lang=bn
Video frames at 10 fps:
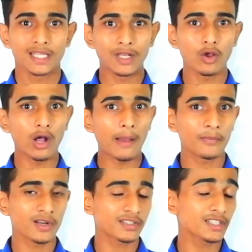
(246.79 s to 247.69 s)
তাহলে
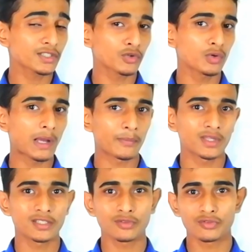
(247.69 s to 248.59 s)
আপনারা চেষ্টা করবো
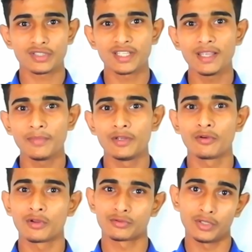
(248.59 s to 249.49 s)
আপনাদের জন্য সেই
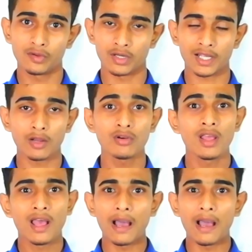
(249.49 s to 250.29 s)
ভিডিওগুলো তৈরি করার কারণ